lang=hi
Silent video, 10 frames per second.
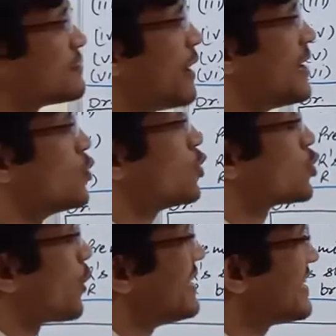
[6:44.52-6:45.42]
वैल्यू
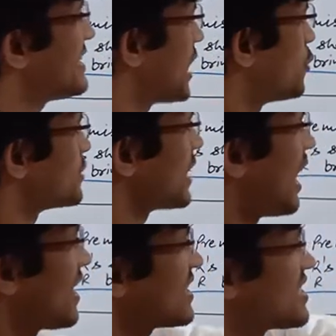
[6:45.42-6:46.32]
ट्वेंटी थाउजेंड
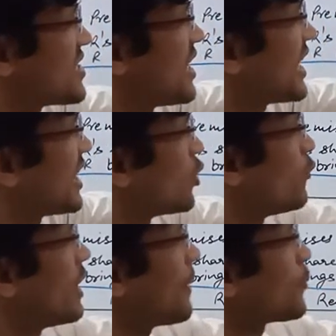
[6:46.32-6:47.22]
आर के शेयर की
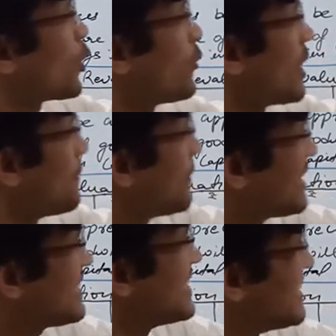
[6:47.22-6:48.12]
गुडविल आपको गिवन है
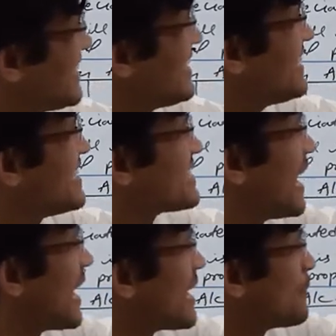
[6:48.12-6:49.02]
बट ही इज
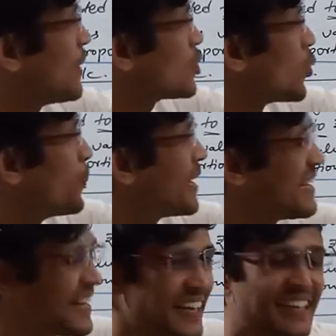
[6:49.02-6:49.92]
अनेबल टू
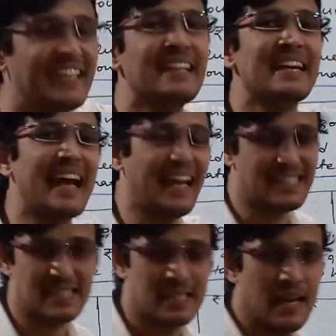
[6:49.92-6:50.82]
ब्रिंग इट इन
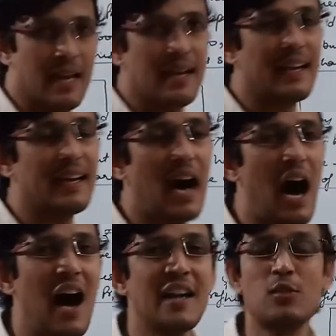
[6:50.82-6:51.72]
कैश लेकिन
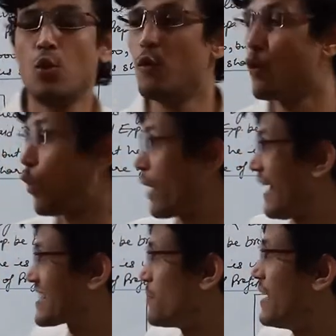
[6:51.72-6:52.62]
आर इस गुडविल को
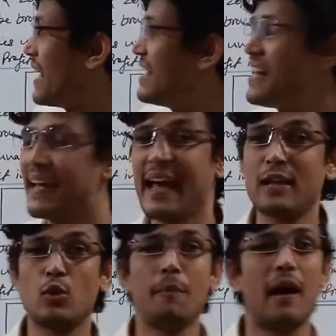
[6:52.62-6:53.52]
कैश में नहीं लेके आया
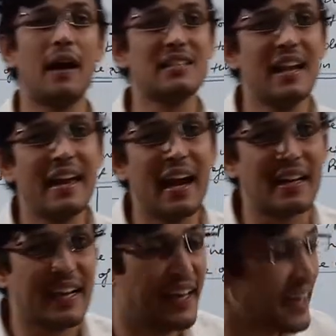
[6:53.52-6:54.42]
तो हम कहां से लेंगे आर
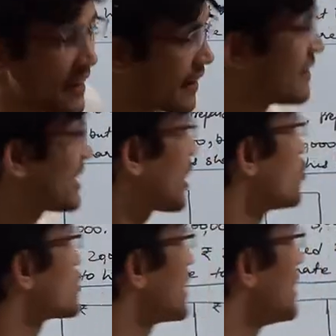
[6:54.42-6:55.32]
के करंट
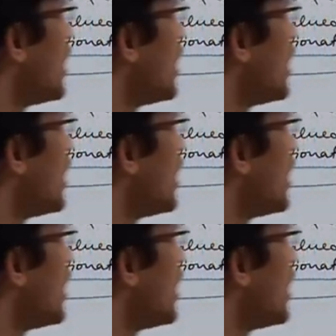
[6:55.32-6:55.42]
अकाउंट से